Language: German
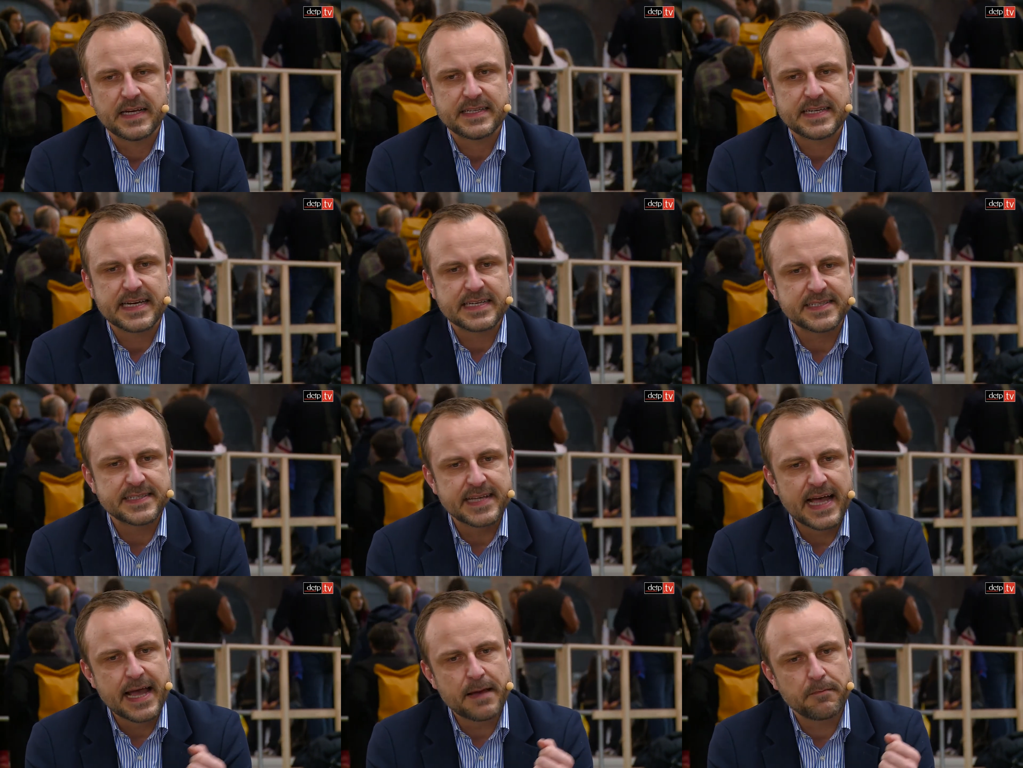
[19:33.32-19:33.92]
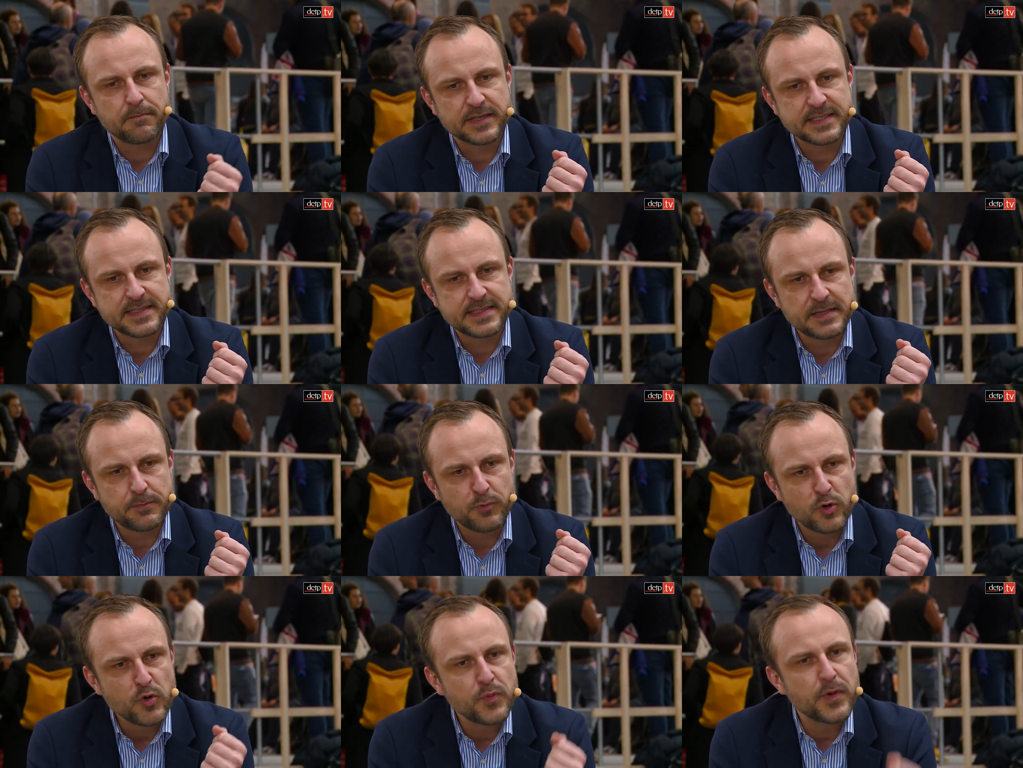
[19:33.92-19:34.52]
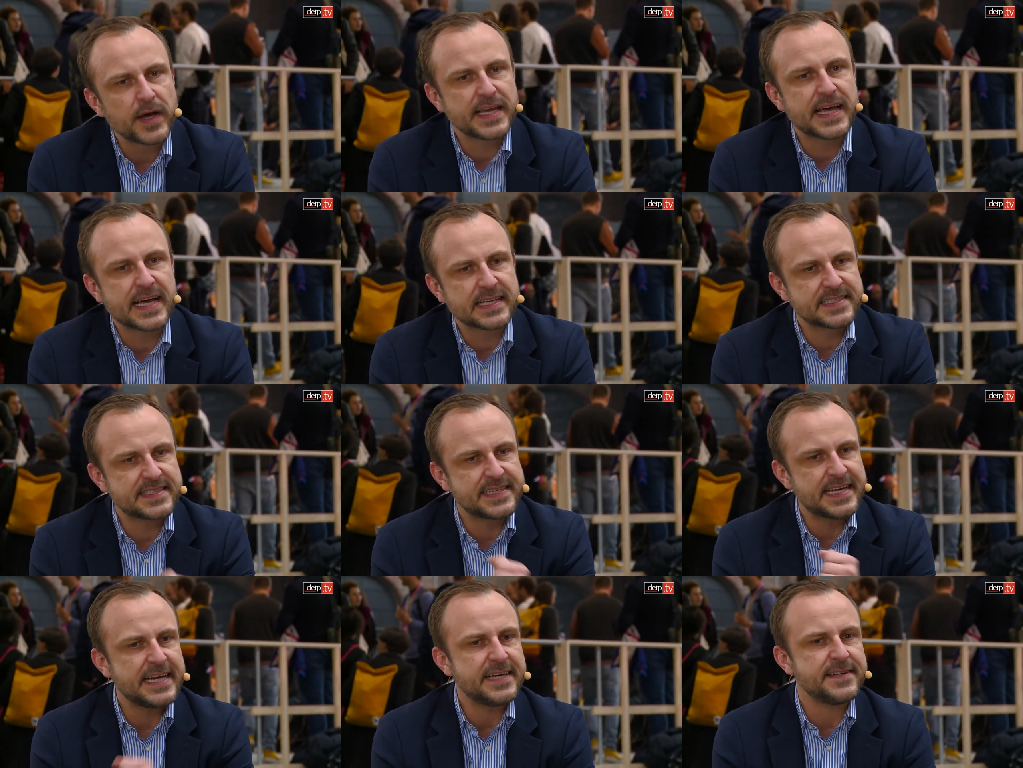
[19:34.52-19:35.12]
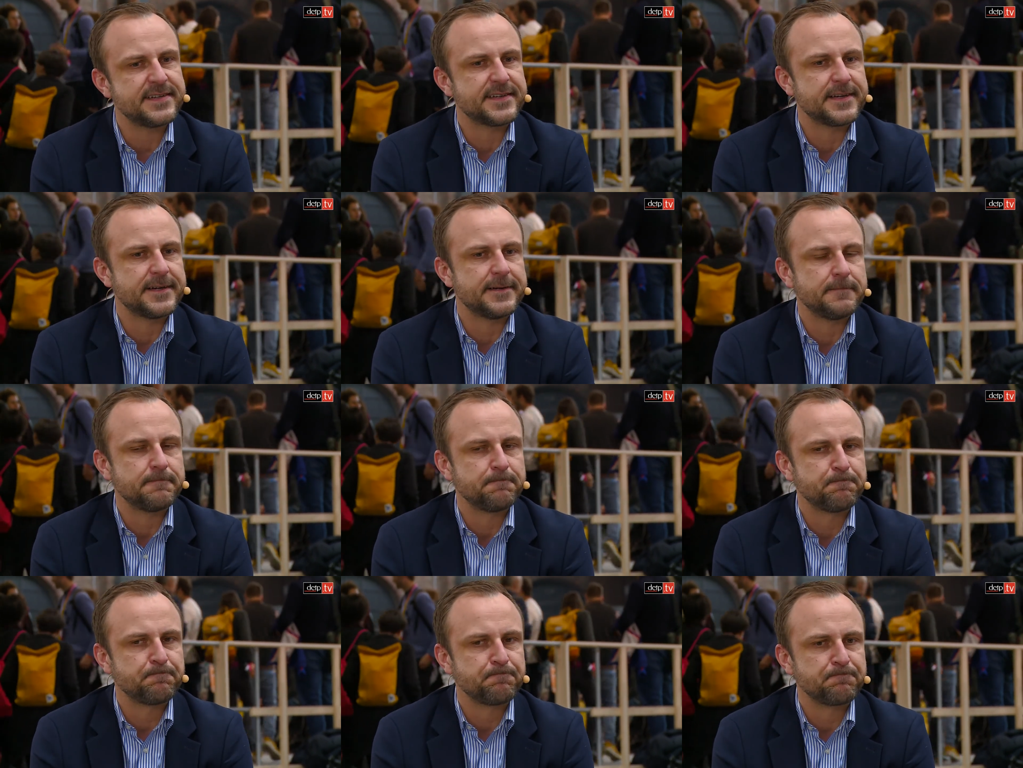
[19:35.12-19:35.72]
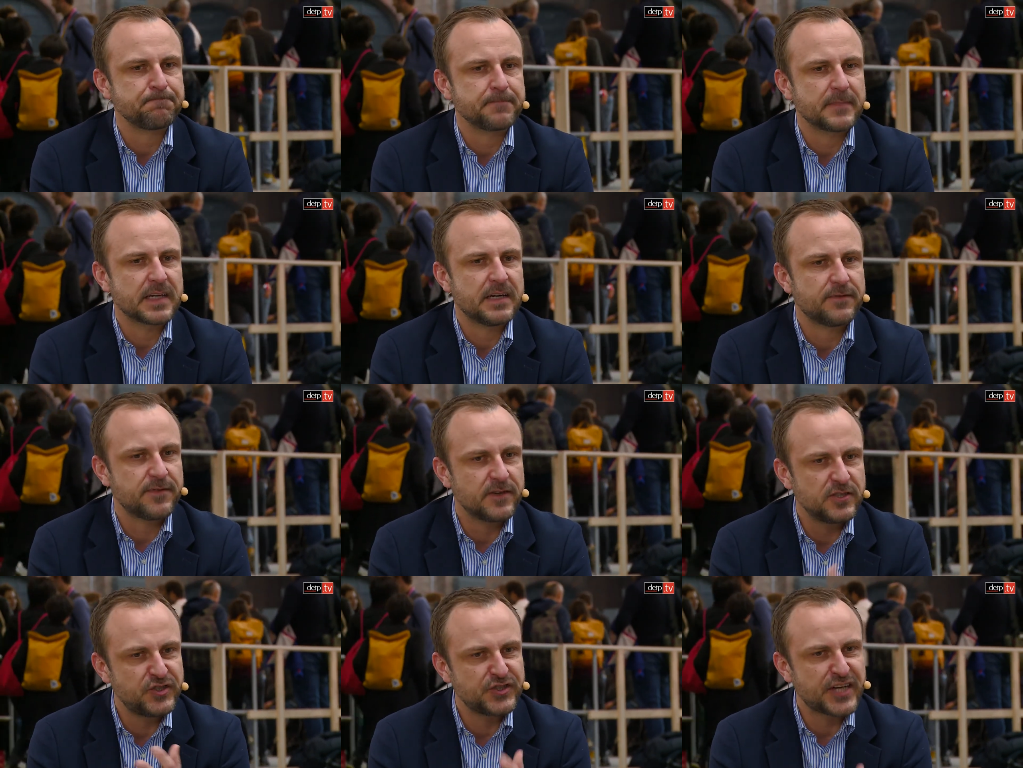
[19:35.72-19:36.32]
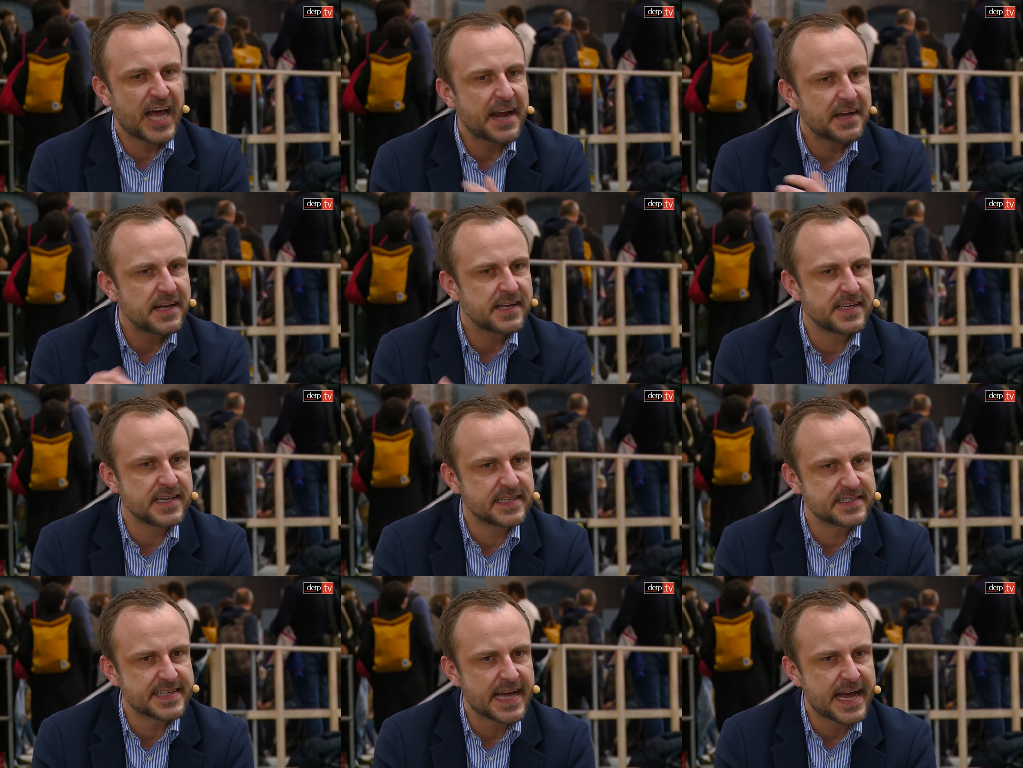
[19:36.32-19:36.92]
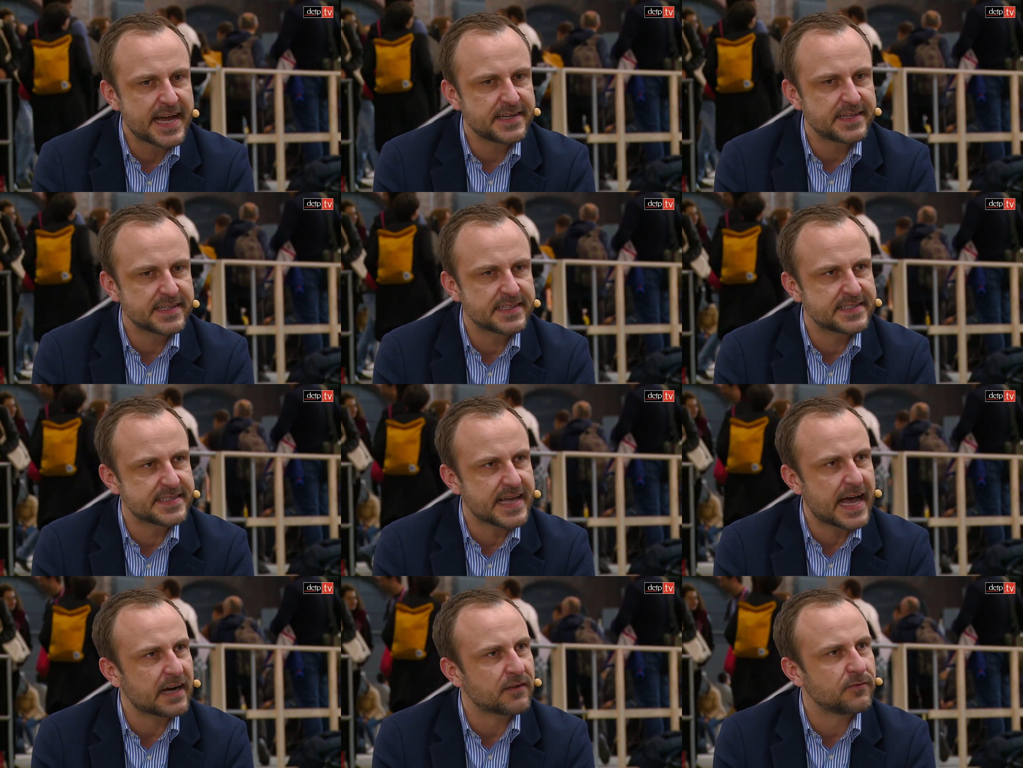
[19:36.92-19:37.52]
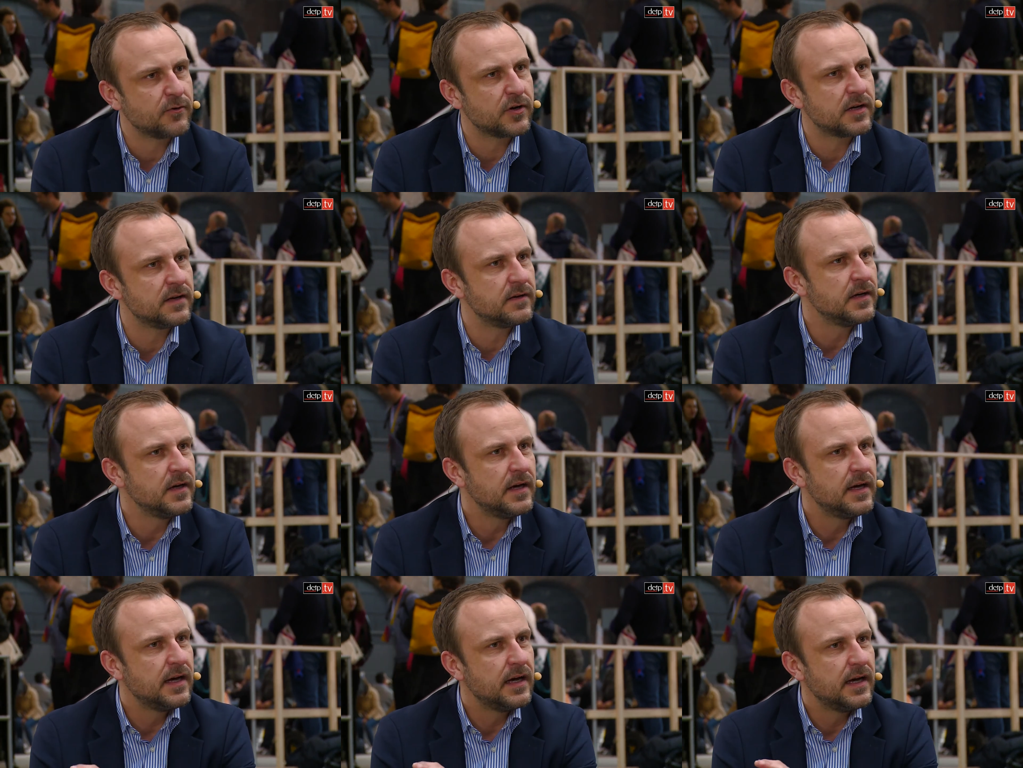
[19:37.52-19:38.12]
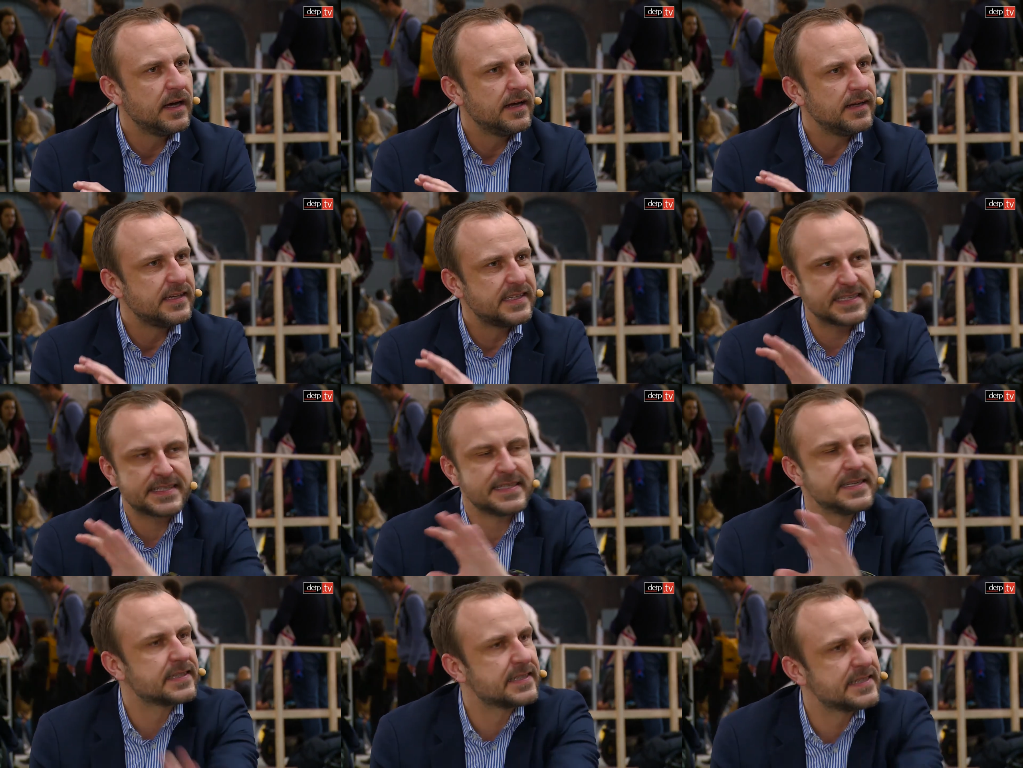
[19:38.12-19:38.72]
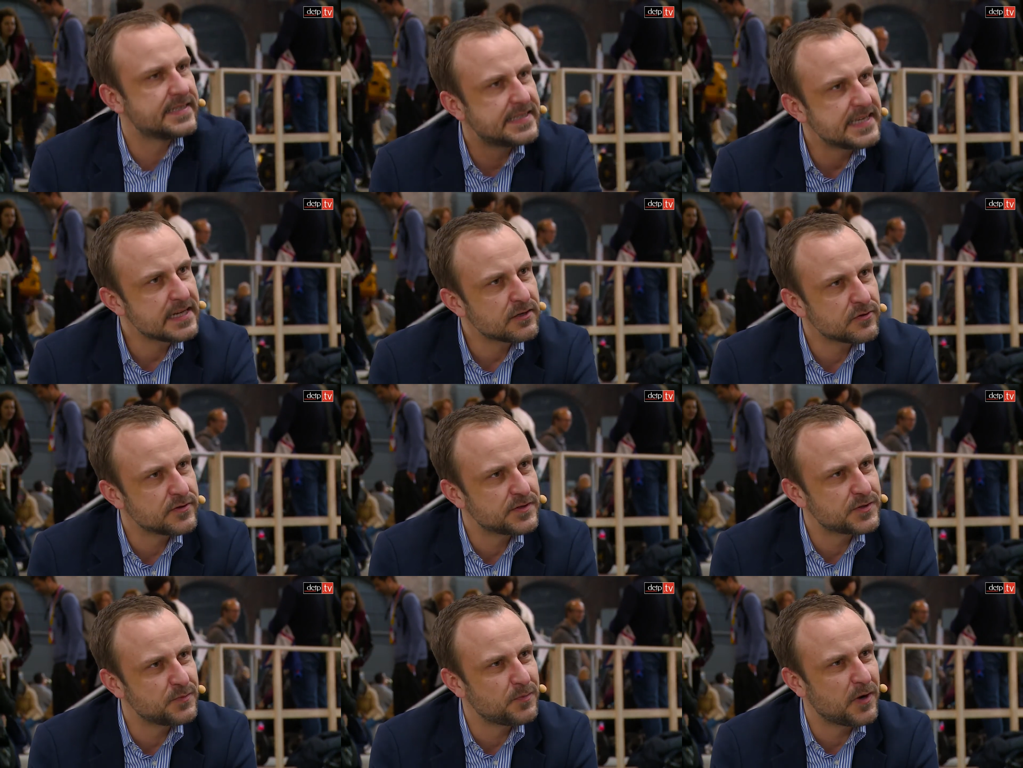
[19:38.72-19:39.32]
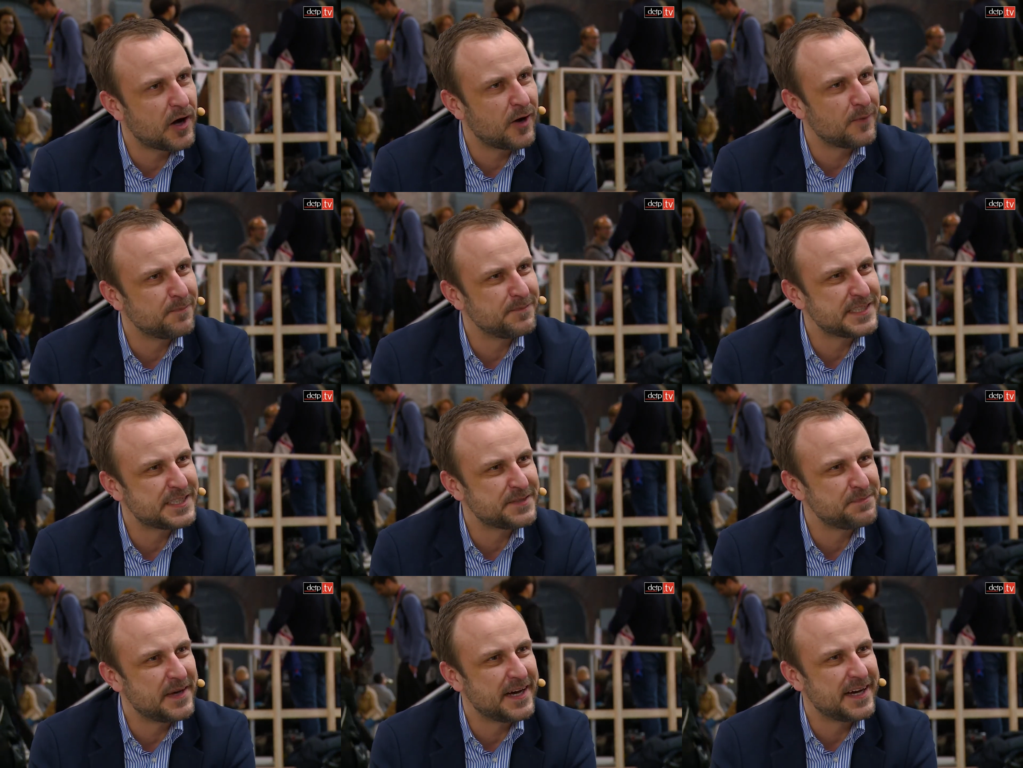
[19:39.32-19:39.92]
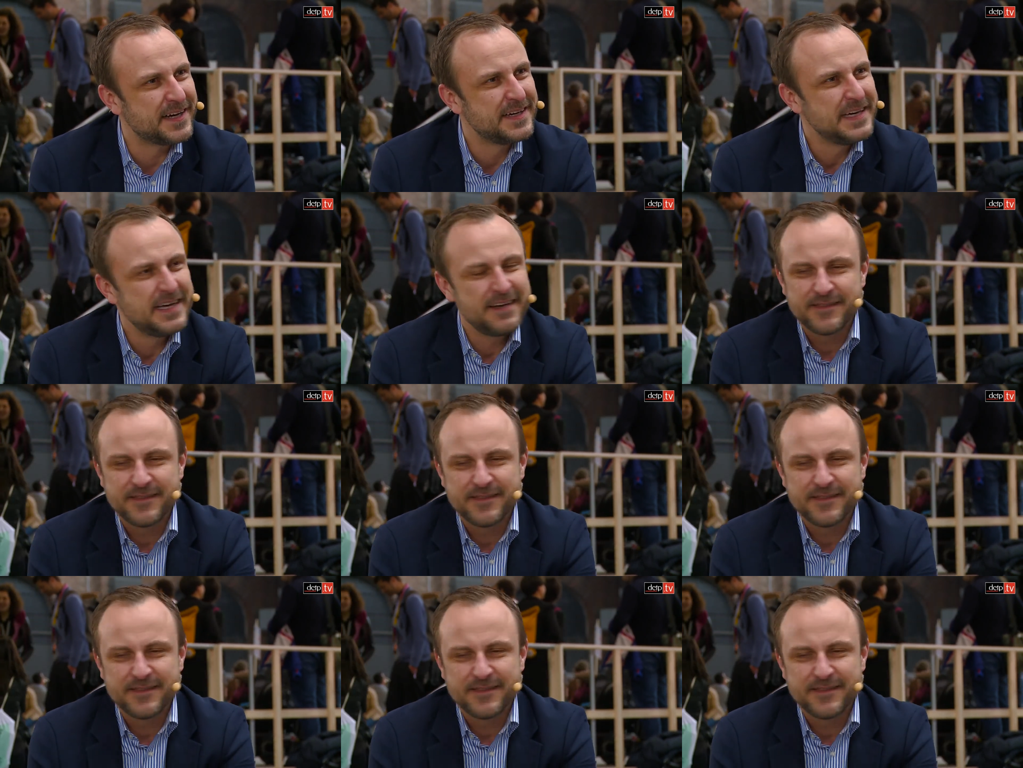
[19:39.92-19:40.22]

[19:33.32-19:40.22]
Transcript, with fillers: dass da im Prinzip über Jahrzehnte von staatlicher Seite gesagt wurde, das interessiert uns überhaupt nicht mehr.